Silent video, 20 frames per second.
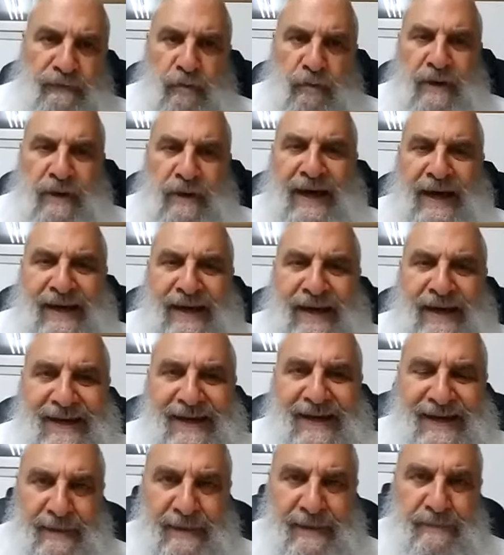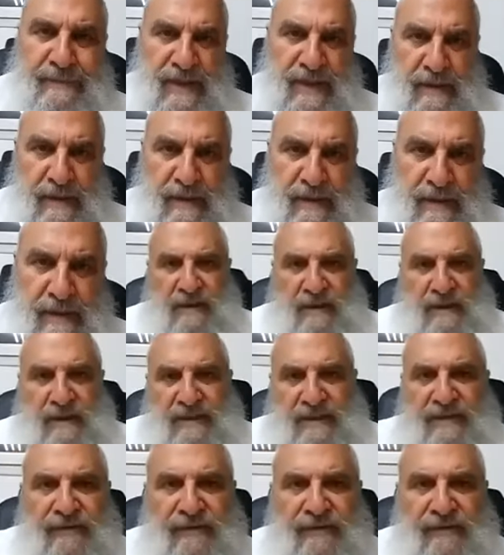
Shuvu lachem,